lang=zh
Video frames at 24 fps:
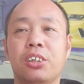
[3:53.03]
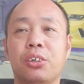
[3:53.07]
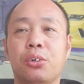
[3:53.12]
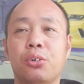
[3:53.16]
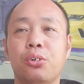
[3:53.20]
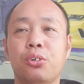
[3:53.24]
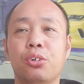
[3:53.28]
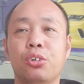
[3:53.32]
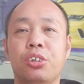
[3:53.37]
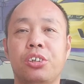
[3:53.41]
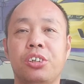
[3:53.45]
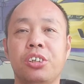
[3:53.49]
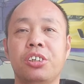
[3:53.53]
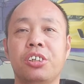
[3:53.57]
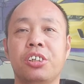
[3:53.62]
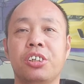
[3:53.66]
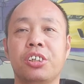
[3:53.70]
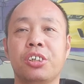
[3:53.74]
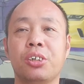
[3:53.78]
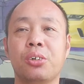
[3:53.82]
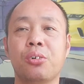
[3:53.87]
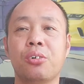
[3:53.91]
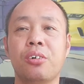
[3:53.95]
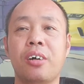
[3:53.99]
投入集体
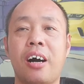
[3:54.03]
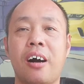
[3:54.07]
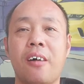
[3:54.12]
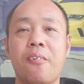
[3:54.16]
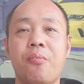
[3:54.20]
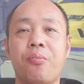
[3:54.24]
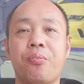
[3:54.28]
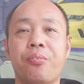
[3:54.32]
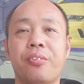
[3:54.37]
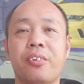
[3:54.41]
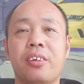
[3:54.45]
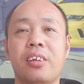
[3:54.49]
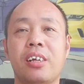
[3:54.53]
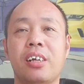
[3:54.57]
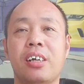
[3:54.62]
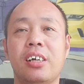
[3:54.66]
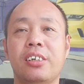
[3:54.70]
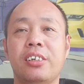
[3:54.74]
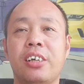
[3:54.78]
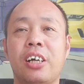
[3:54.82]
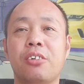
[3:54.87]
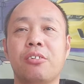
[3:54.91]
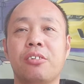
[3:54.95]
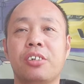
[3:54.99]
之中啊，
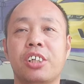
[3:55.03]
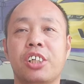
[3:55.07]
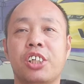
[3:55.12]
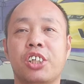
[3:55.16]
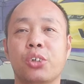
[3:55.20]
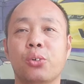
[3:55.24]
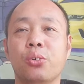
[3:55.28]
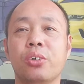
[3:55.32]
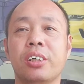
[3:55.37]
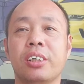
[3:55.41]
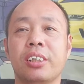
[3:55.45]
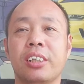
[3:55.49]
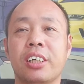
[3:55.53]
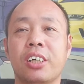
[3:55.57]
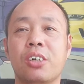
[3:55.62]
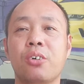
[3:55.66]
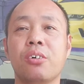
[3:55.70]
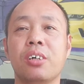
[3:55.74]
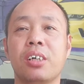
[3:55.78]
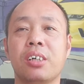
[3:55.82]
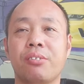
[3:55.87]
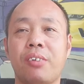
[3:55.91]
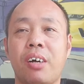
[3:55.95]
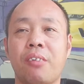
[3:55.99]
也就是首领的
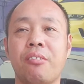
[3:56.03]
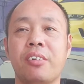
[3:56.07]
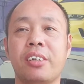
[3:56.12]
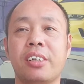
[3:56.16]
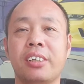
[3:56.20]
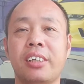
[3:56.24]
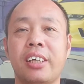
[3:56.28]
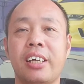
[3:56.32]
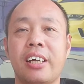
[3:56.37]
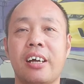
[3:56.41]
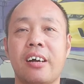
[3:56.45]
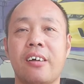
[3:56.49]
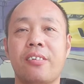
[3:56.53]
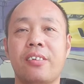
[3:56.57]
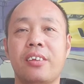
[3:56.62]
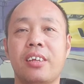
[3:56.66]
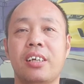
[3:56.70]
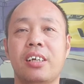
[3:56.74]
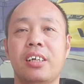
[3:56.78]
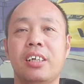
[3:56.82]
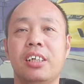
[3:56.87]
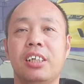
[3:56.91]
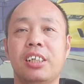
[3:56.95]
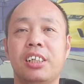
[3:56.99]
控制范围之内，
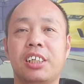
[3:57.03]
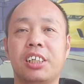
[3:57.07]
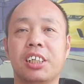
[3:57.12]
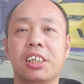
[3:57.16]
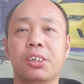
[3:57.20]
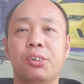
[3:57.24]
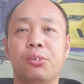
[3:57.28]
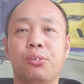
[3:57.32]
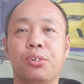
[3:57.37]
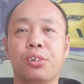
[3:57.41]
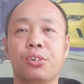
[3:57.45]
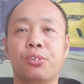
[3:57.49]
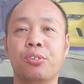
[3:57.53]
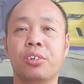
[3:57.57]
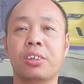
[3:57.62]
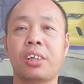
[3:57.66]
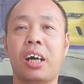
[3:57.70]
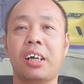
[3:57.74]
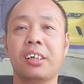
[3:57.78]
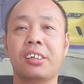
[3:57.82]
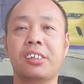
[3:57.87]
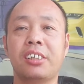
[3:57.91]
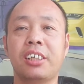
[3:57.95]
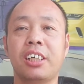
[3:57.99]
争取最
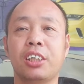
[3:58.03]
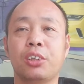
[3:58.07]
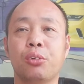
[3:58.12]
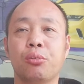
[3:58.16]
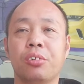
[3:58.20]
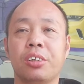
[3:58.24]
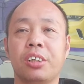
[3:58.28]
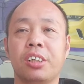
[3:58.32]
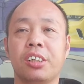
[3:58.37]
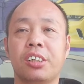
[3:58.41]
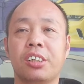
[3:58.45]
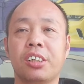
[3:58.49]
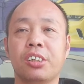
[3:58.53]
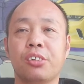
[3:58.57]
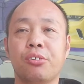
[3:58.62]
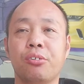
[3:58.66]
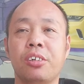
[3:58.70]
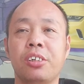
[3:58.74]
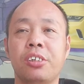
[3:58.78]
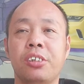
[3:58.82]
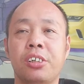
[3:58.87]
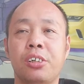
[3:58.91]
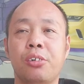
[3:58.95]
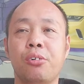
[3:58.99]
大限度的生
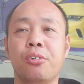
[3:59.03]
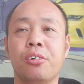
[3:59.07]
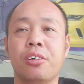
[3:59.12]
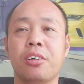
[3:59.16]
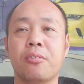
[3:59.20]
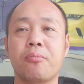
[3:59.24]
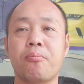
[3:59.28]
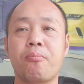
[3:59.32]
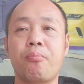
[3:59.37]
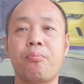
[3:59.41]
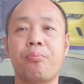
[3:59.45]
存几率。